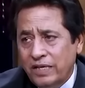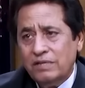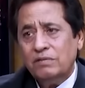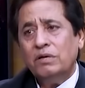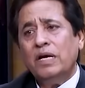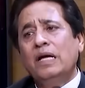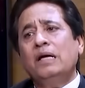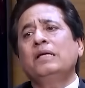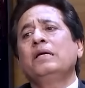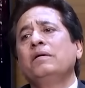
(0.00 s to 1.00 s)
ये जो है
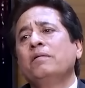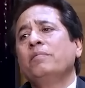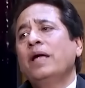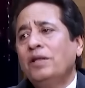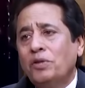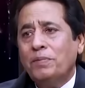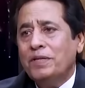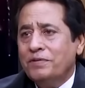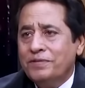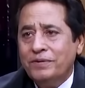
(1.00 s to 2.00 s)
ये मैंने तो अपनी तरफ